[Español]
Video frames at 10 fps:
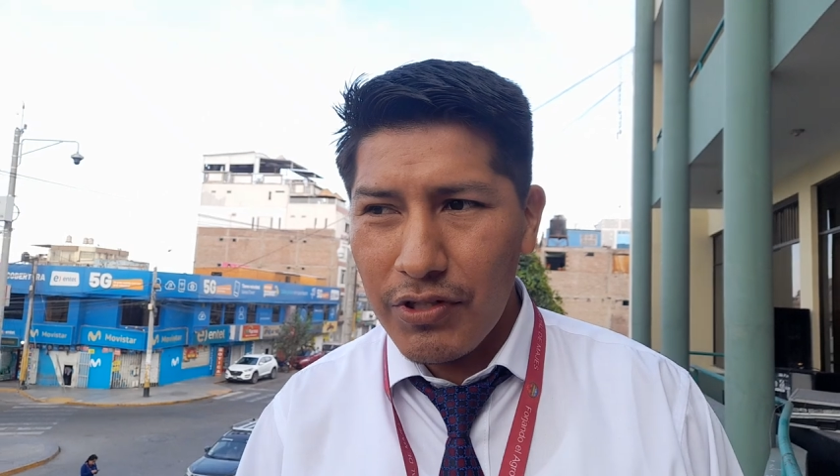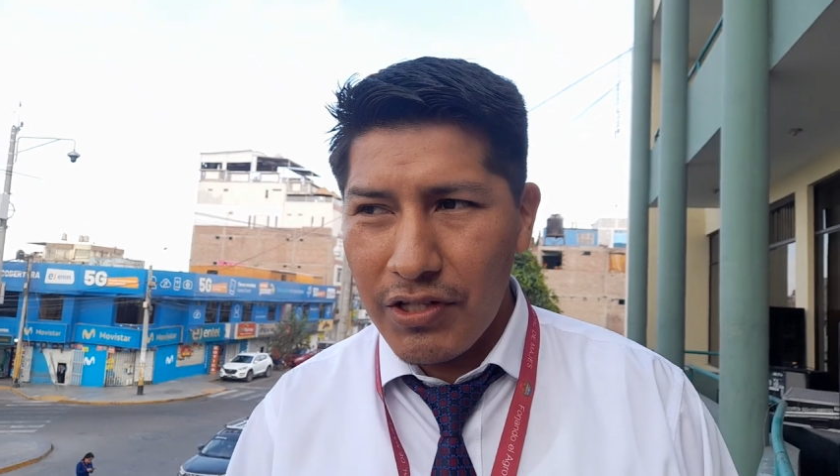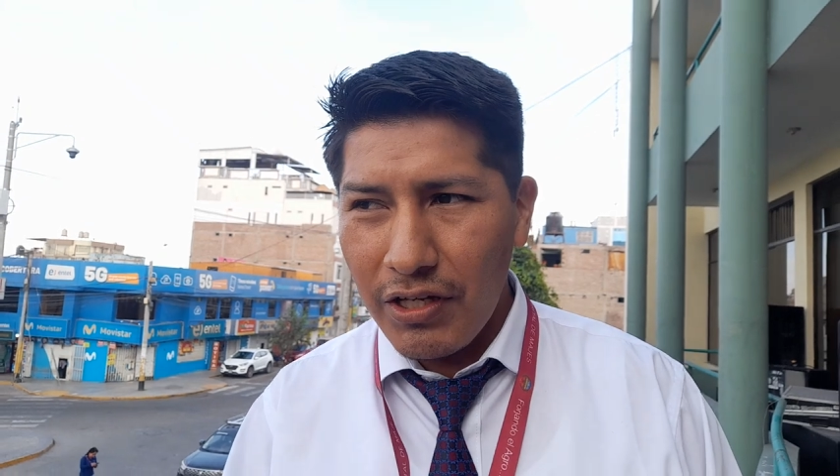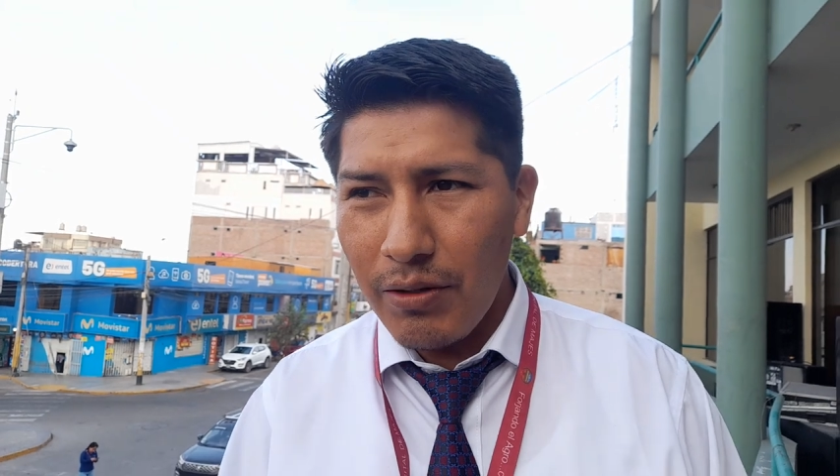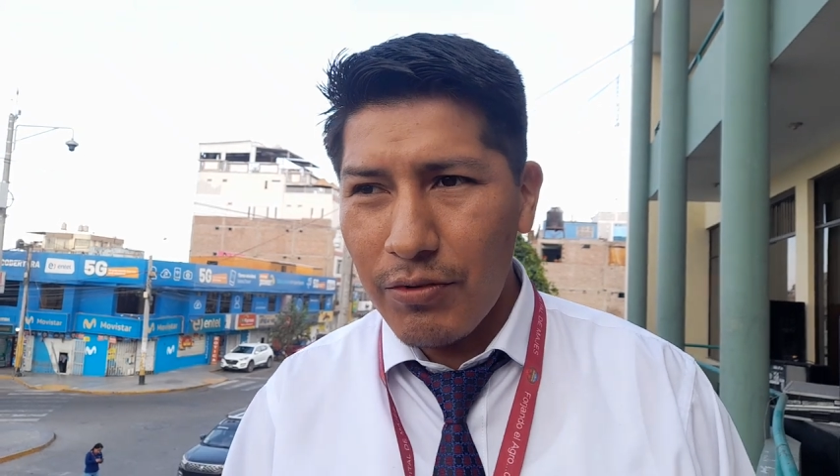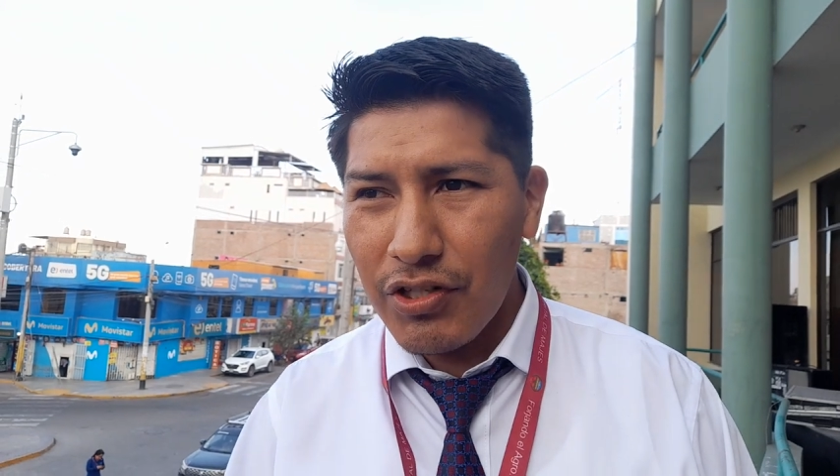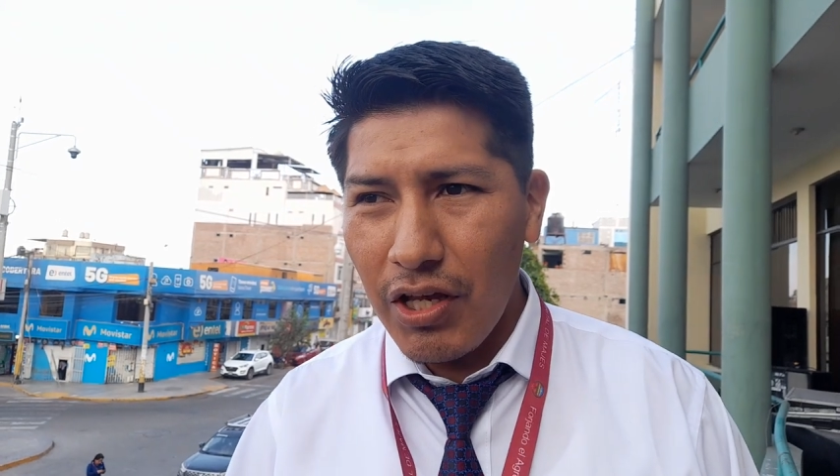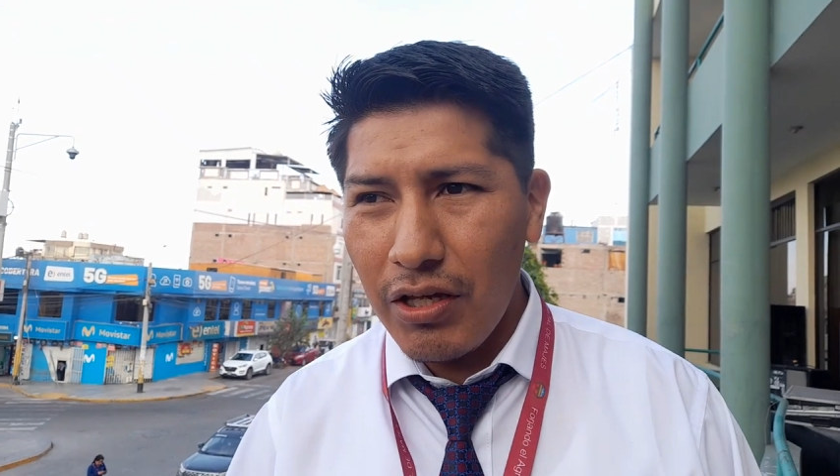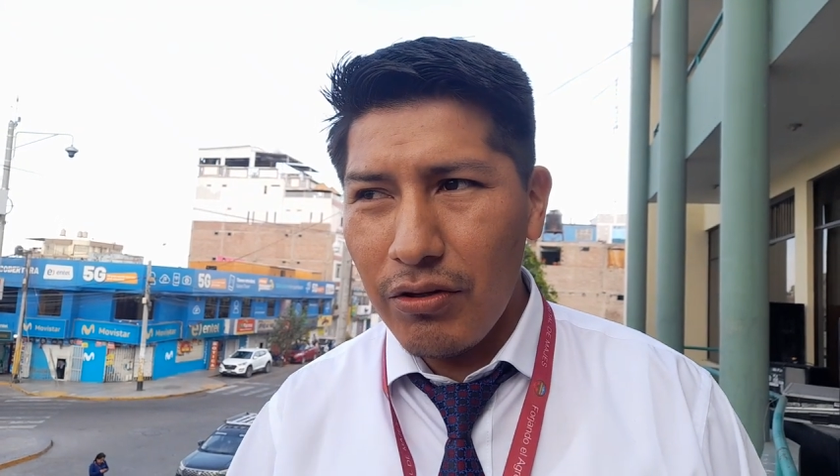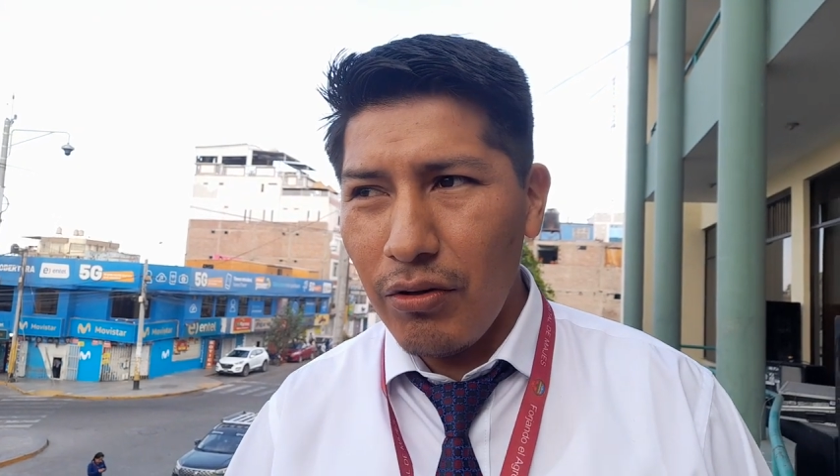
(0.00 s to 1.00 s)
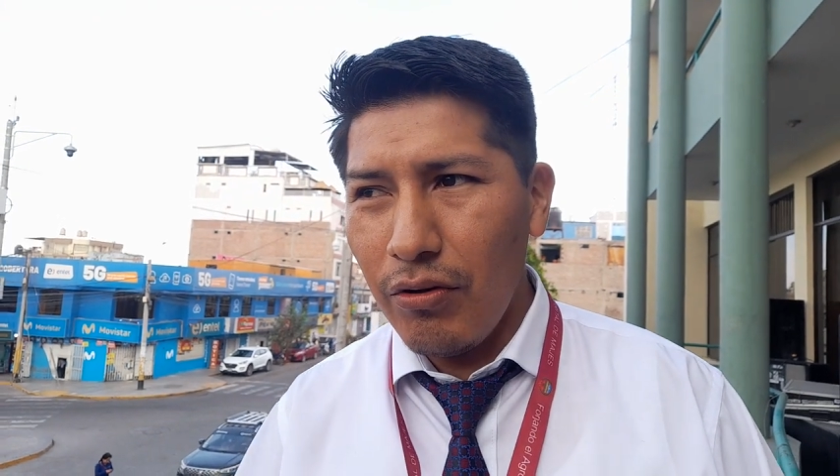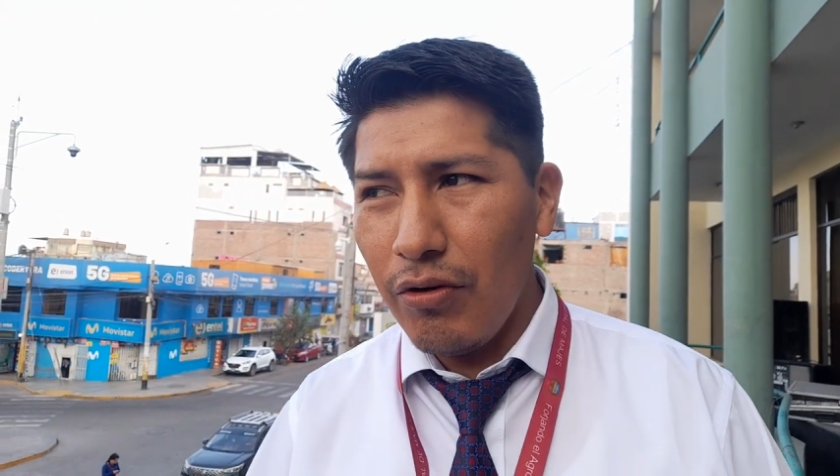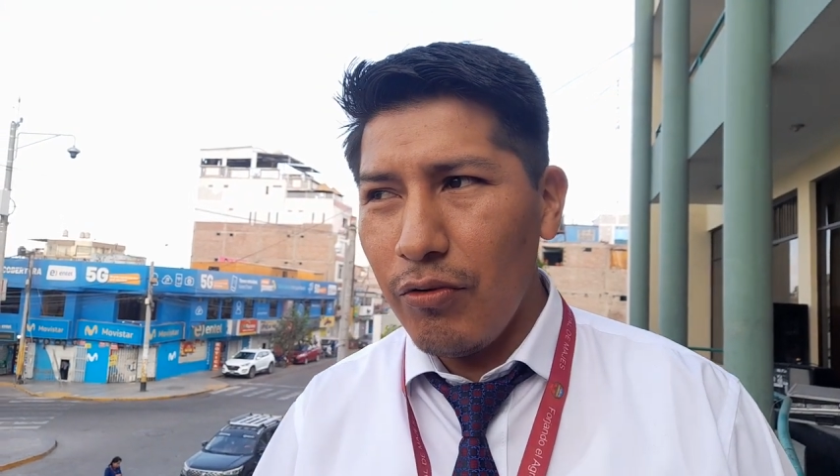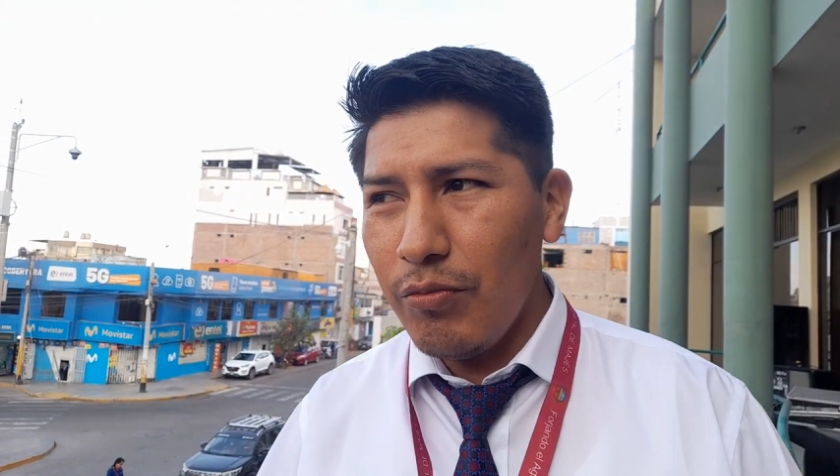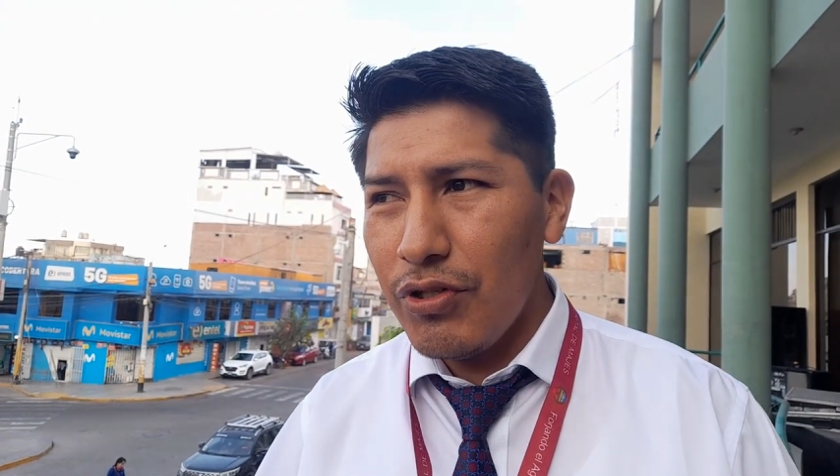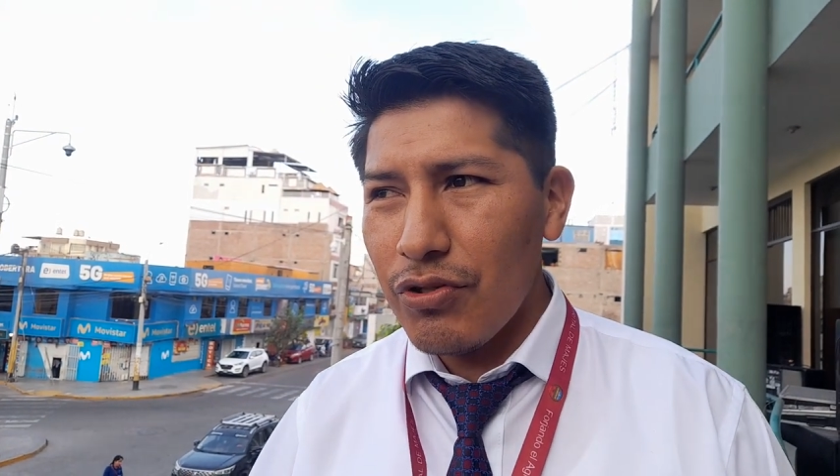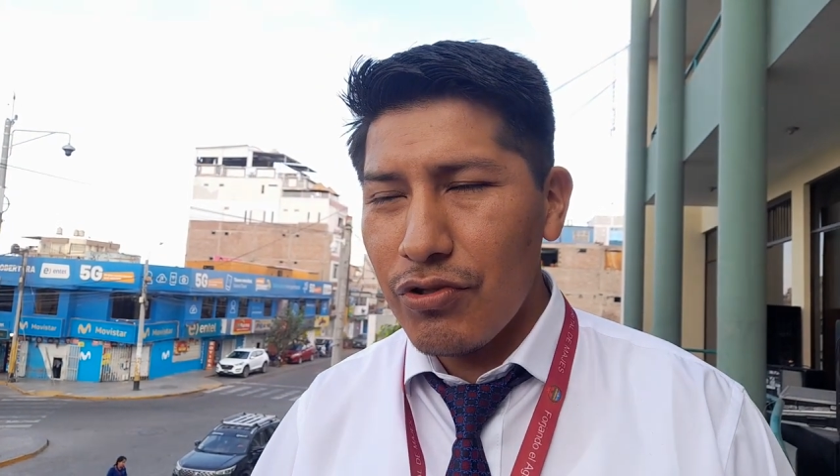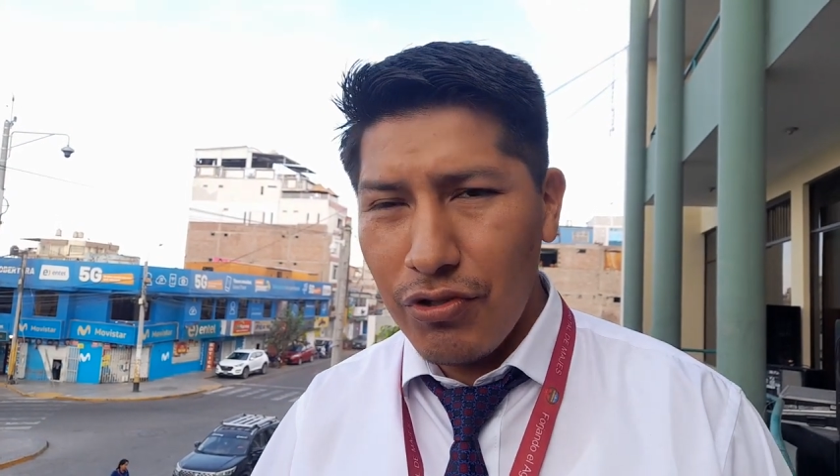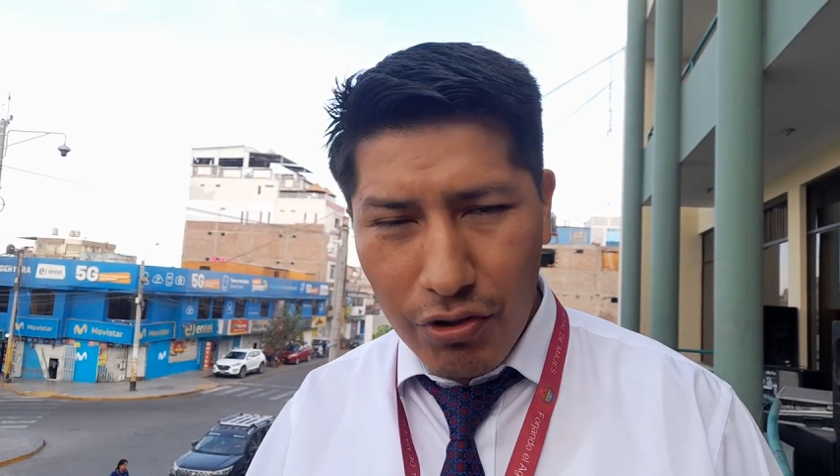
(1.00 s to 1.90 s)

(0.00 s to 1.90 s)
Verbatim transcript: estaríamos cayendo en un, vicio,